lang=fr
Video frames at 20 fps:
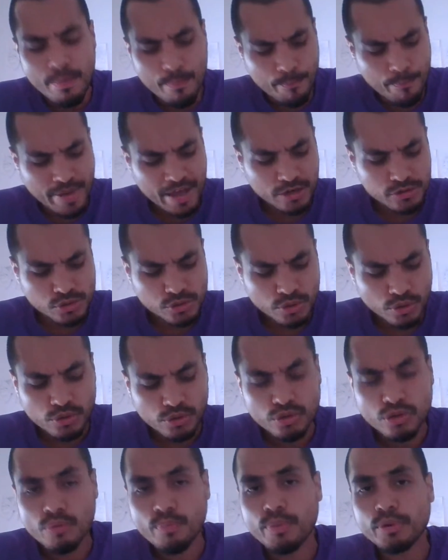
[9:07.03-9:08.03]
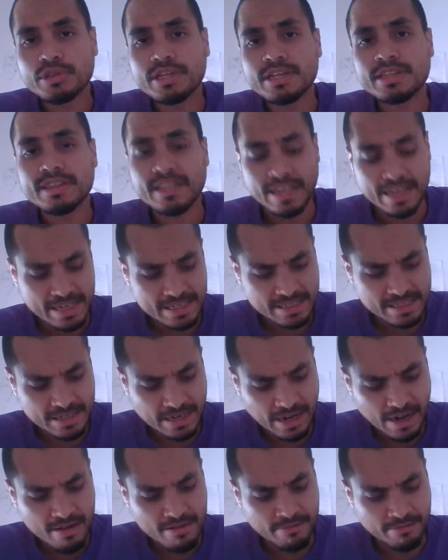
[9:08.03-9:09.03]
Personne ne peut être
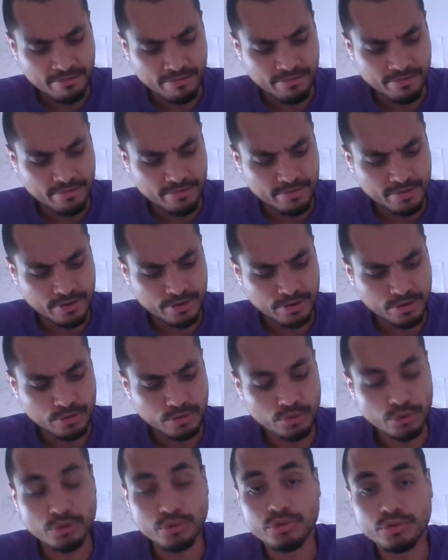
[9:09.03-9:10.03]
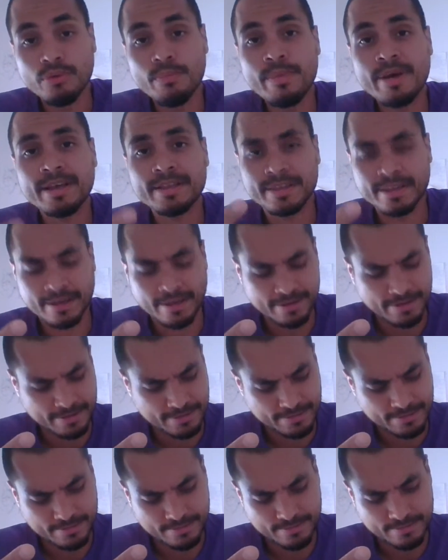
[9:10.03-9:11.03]
esclave de deux maîtres.
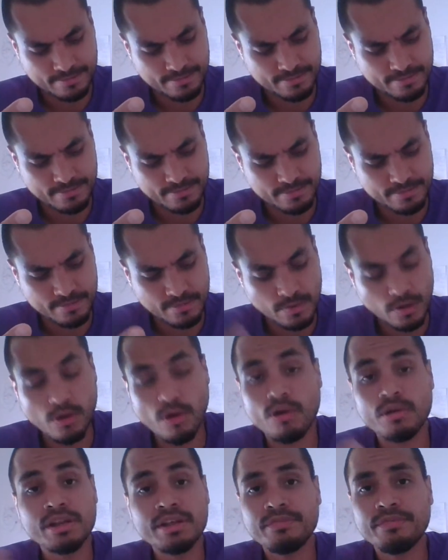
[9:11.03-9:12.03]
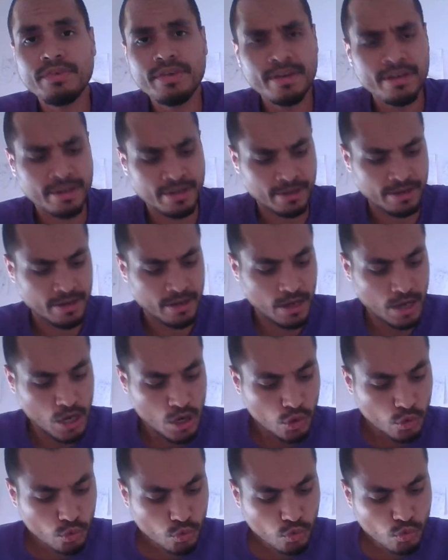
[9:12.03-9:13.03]
En effet,
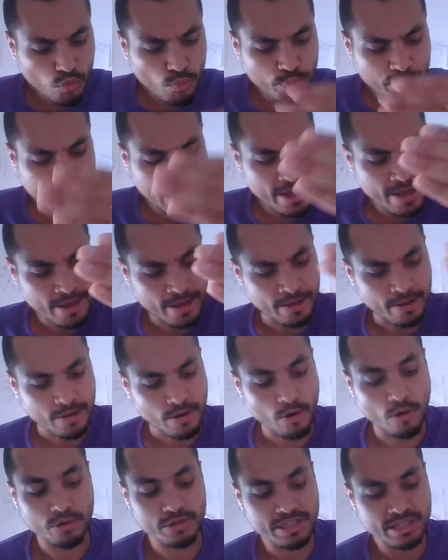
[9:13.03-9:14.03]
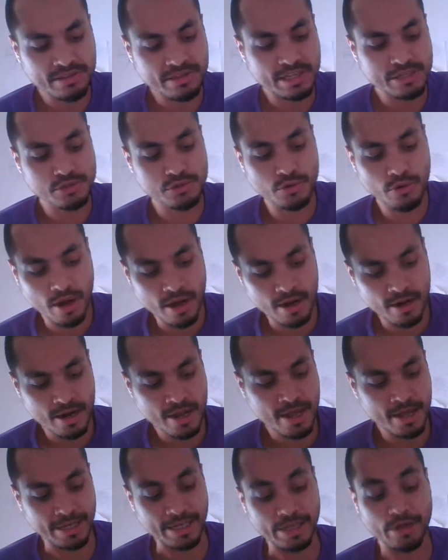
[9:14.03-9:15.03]
ou bien on détestera
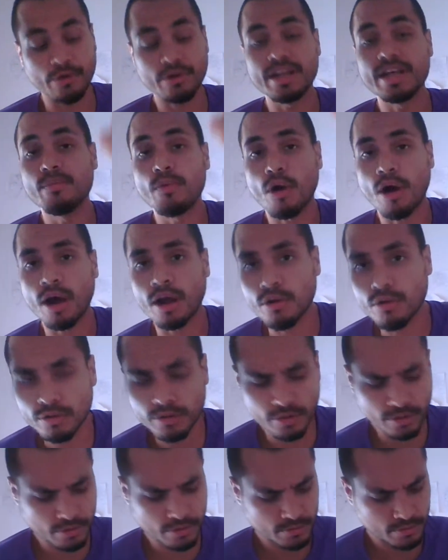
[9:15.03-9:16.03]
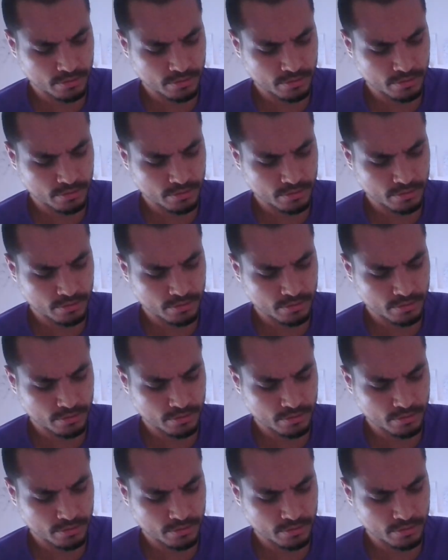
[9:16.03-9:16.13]
l'un et on aimera l'autre,